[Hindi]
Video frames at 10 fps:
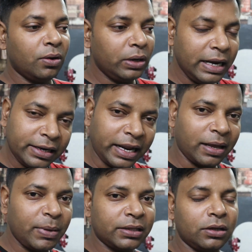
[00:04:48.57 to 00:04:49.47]
और एक
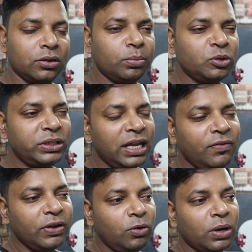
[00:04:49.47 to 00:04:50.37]
टैंक बैग था तो मुझे
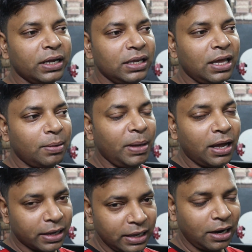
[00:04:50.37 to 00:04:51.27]
ये फील हुआ कि यार मैं
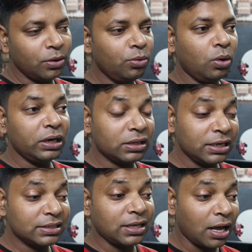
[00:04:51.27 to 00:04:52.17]
अकेला हूँ और
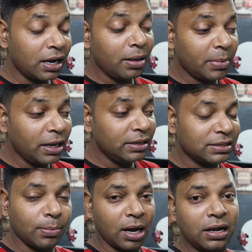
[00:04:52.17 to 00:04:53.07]
इतने सारा मैं
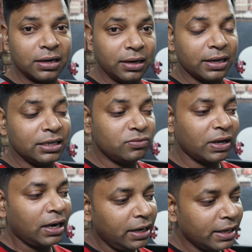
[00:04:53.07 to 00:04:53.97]
सामान लगेज
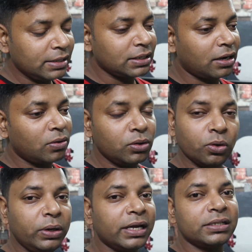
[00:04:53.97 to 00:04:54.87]
वगैरह लेके चल रहा हूँ
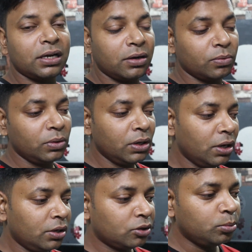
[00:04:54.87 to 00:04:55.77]
क्यों लेके चल रहा हूँ
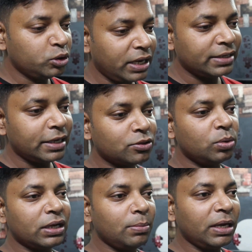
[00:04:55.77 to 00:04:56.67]
तो मुझे एहसास
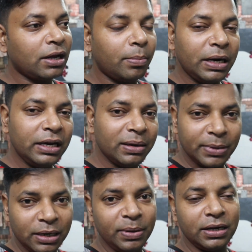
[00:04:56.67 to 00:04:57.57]
हुआ कि भाई कपड़े
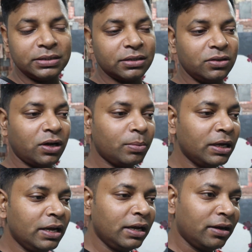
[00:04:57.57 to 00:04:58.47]
रिपीट भी कर सकते हो
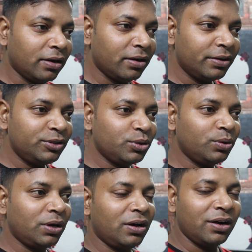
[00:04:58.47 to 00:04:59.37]
आप
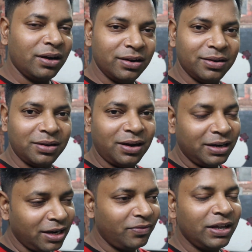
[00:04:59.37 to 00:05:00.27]
जो
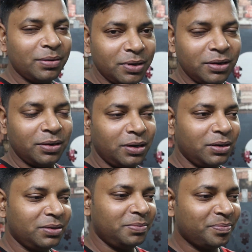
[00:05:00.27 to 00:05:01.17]
अंडरवेयर
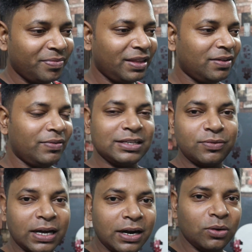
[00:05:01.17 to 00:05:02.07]
और
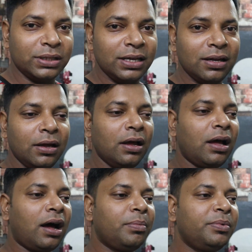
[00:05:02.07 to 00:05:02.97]
वेस्ट वगैरह होती है
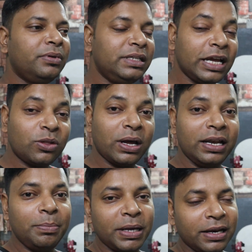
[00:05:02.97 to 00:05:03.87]
आप ये तो है नहीं